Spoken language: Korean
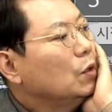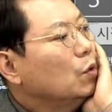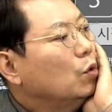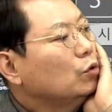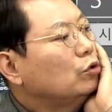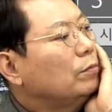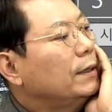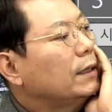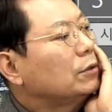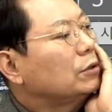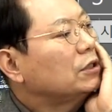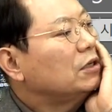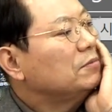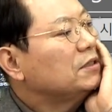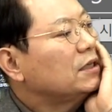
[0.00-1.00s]
오토바이가 더
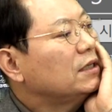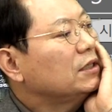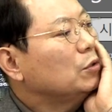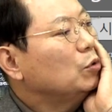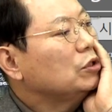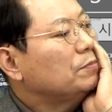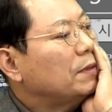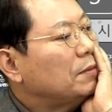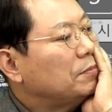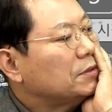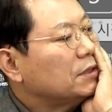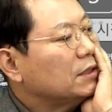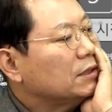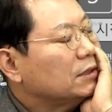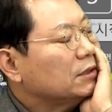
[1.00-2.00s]
잘못이라는 게
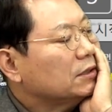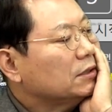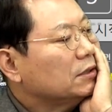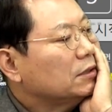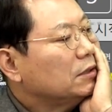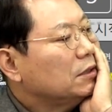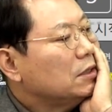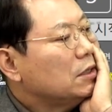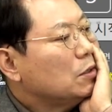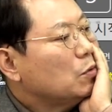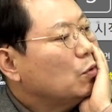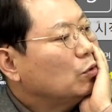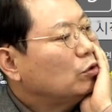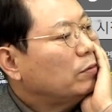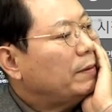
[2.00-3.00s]
58%.
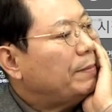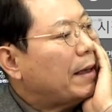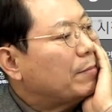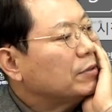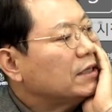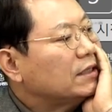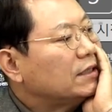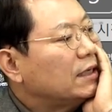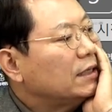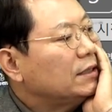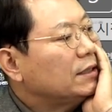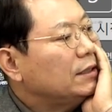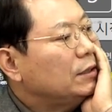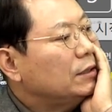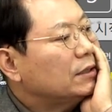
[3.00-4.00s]
오토바이 100%라는
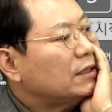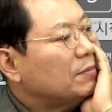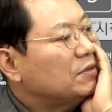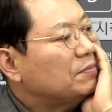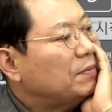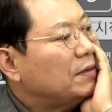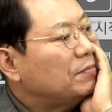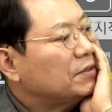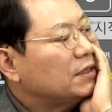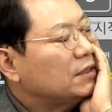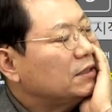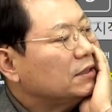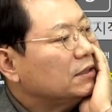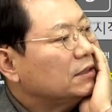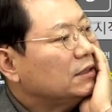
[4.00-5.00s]
의견이
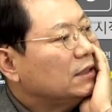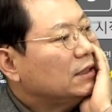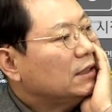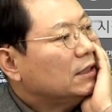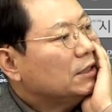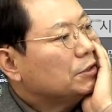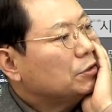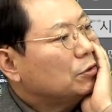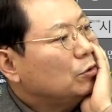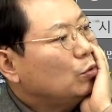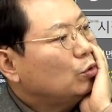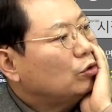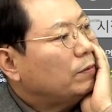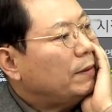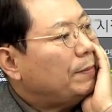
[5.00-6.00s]
38%. 저는
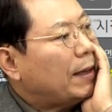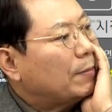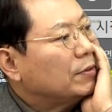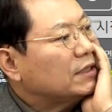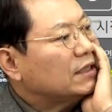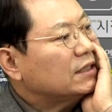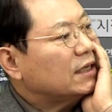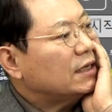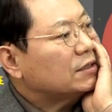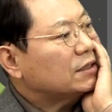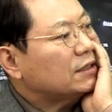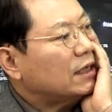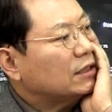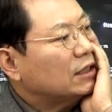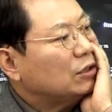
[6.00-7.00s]
오토바이 100%
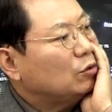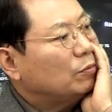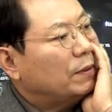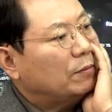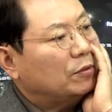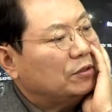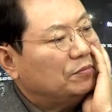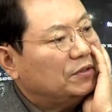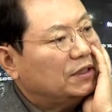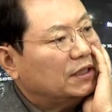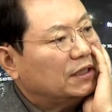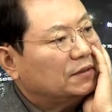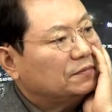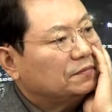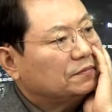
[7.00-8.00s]
가능성이 상당히 높아
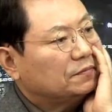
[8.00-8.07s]
보입니다.